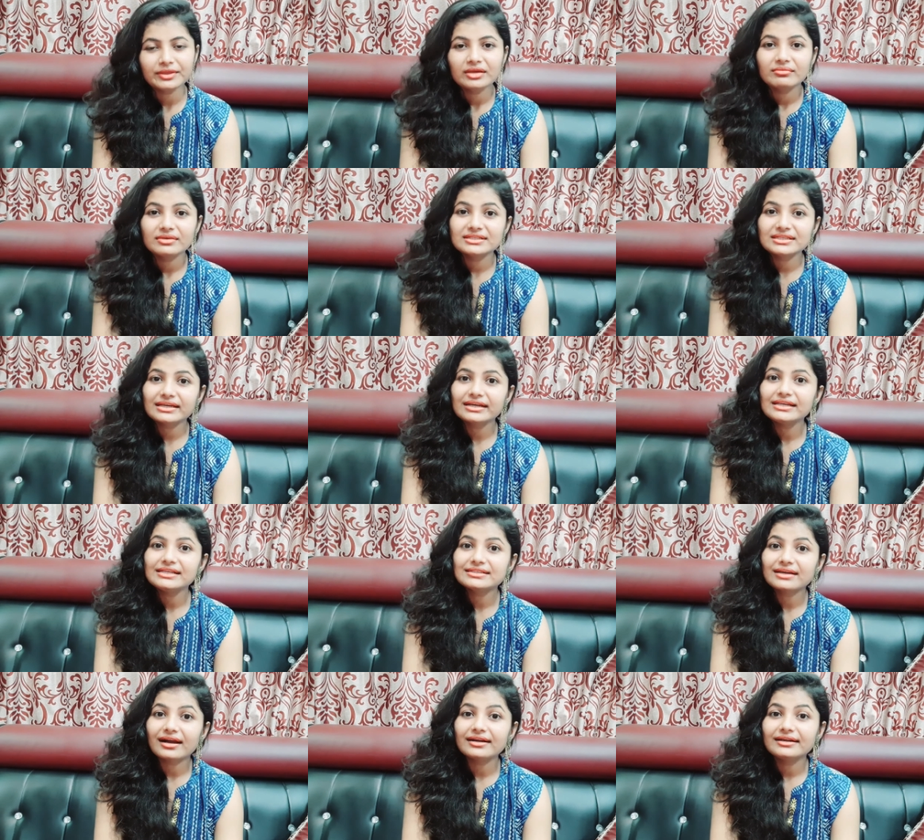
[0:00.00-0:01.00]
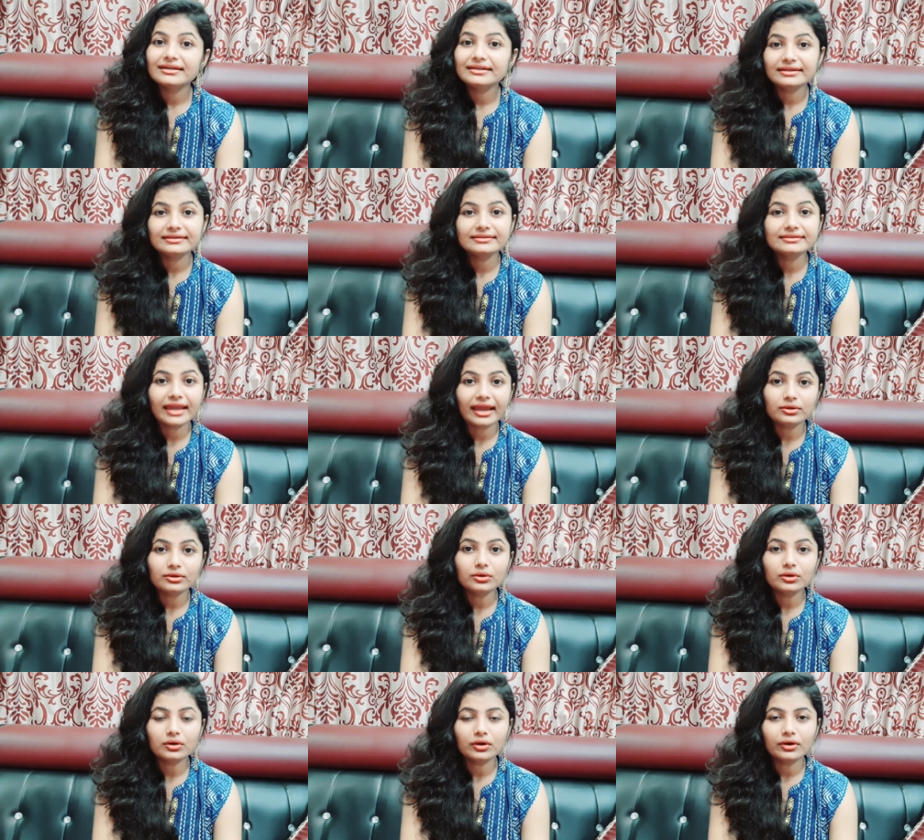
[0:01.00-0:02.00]
বেসিক্যালি সান ট্যান কেন
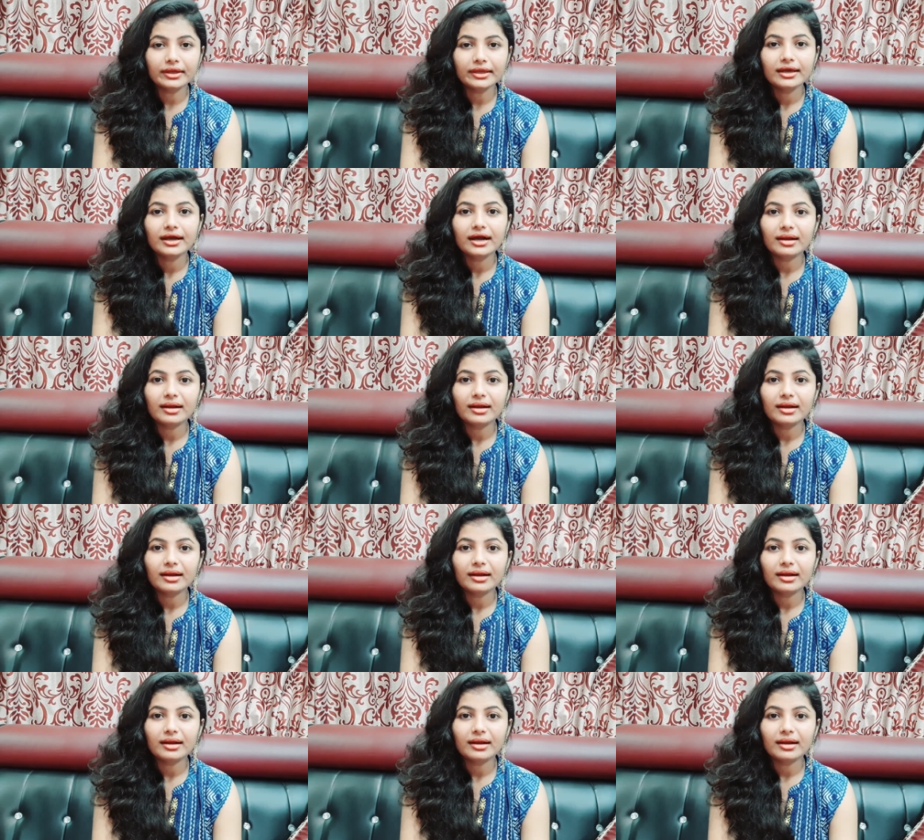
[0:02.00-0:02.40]
হয়